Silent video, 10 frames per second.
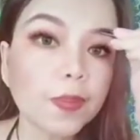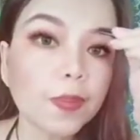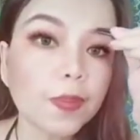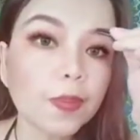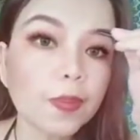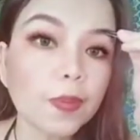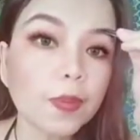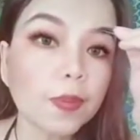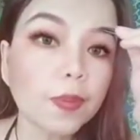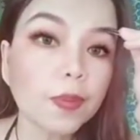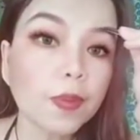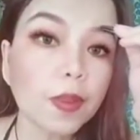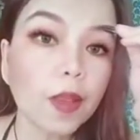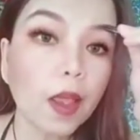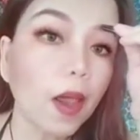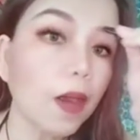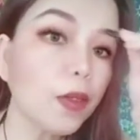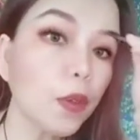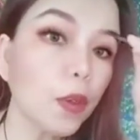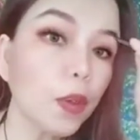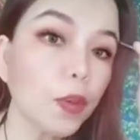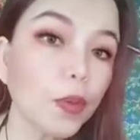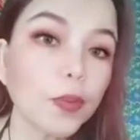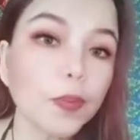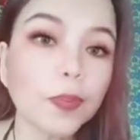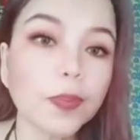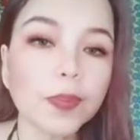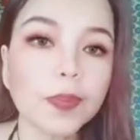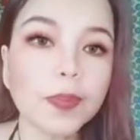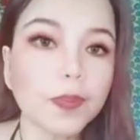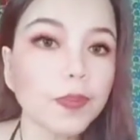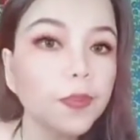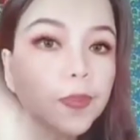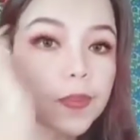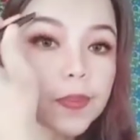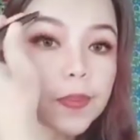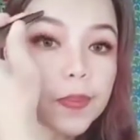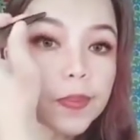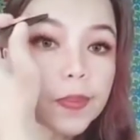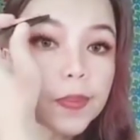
Love. Ano? May nagchat sa akin na chicks.